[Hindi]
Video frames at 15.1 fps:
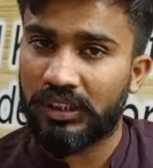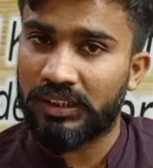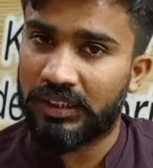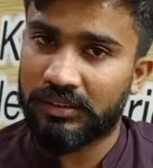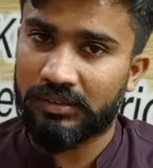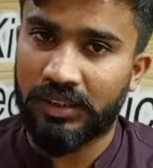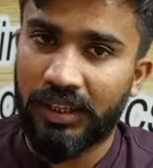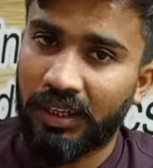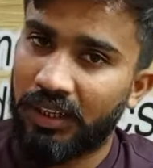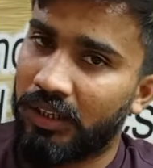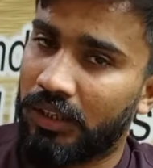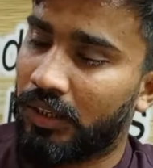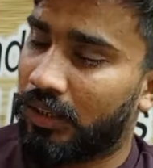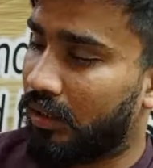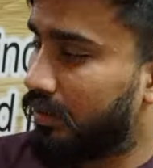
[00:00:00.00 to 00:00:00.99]
उसके अंदर से
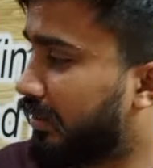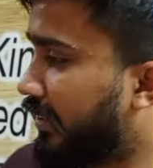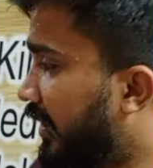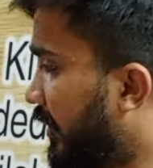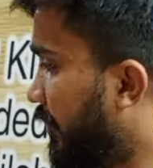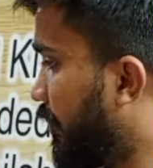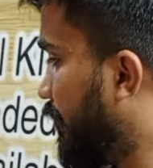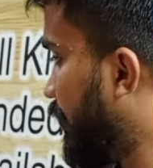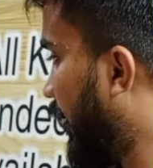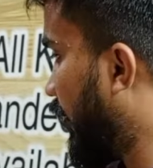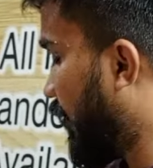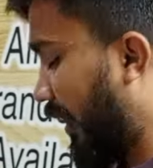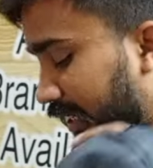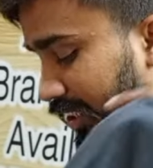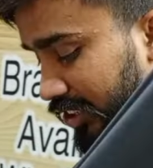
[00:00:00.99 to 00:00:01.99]
मंगवा